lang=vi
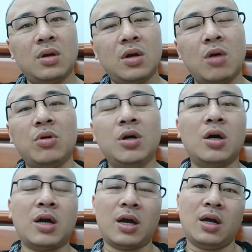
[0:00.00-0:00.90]
Đồng
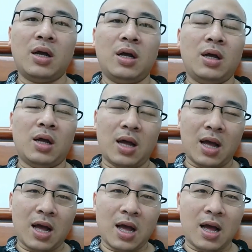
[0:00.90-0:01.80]
Hương à?
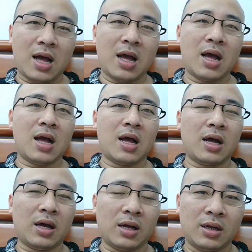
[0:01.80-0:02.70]
À,
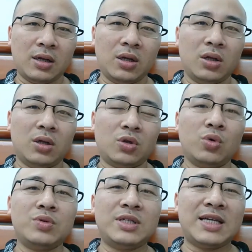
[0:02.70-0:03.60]

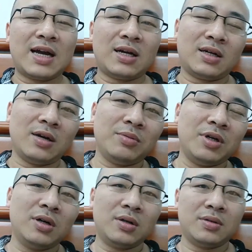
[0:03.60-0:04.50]
Thúng Sang, Đồng
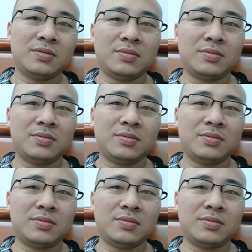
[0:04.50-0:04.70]
Hương.